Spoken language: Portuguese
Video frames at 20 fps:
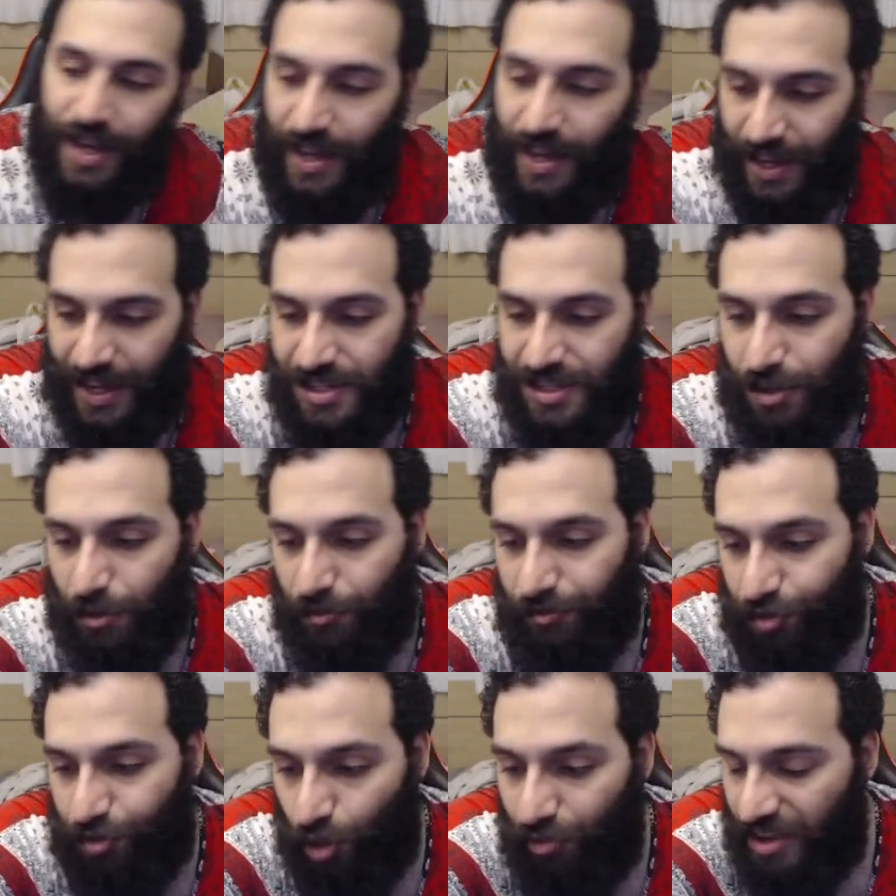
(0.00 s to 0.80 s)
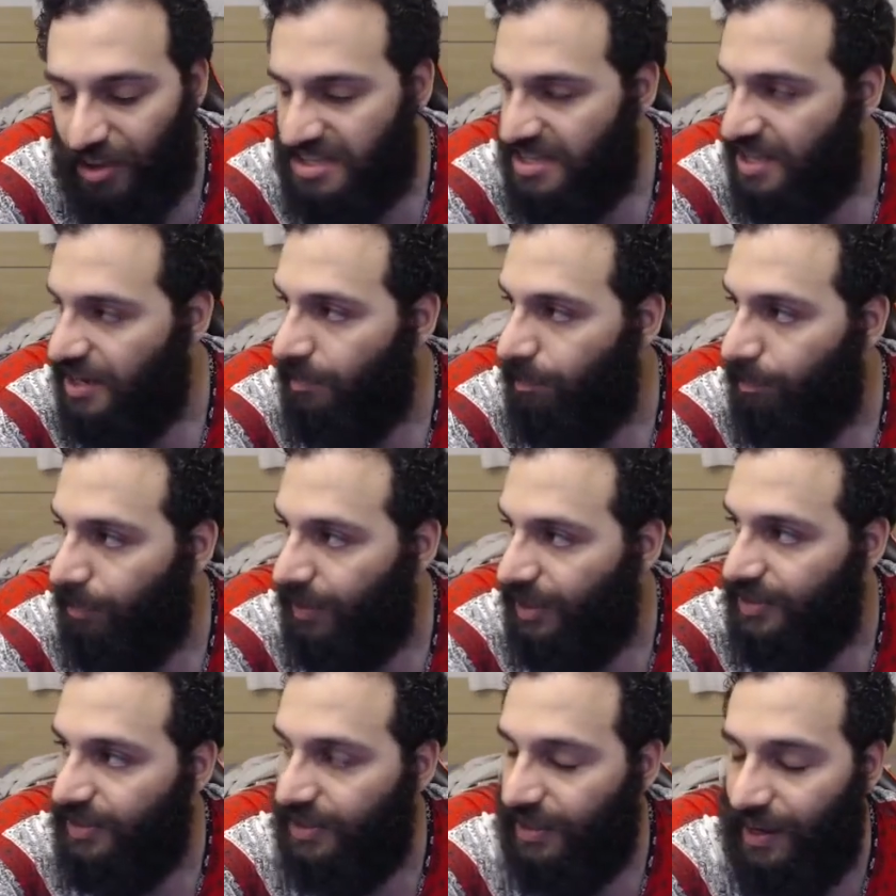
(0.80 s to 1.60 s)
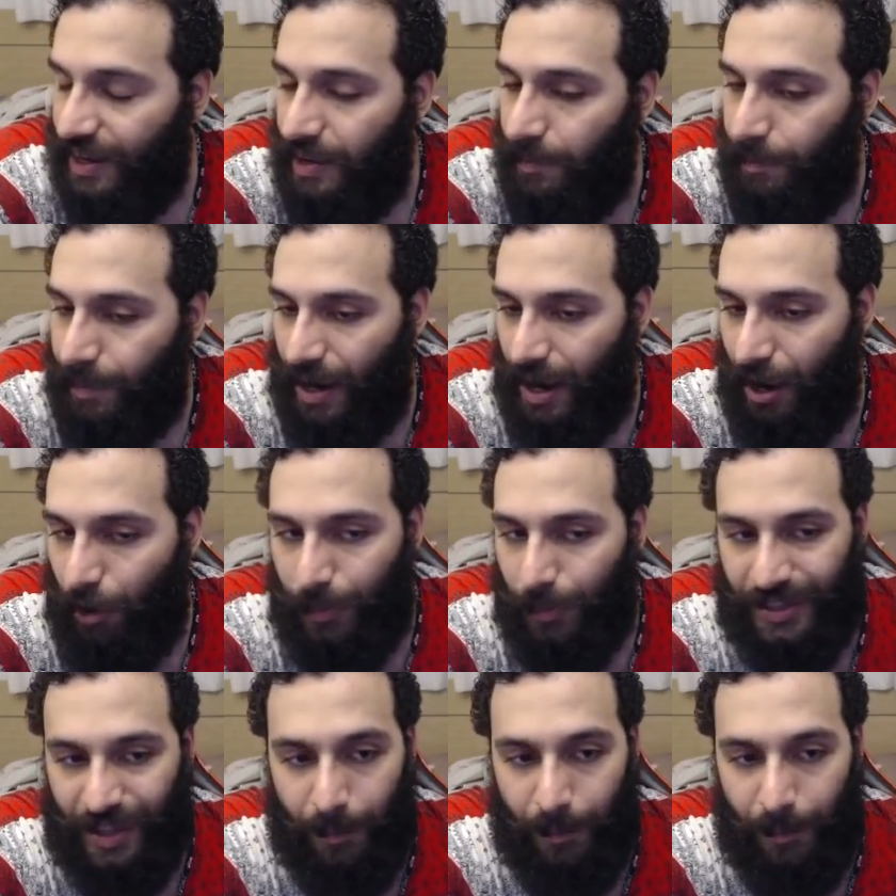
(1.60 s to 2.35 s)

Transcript: Esse eu tô fazendo imprint nele para aumentar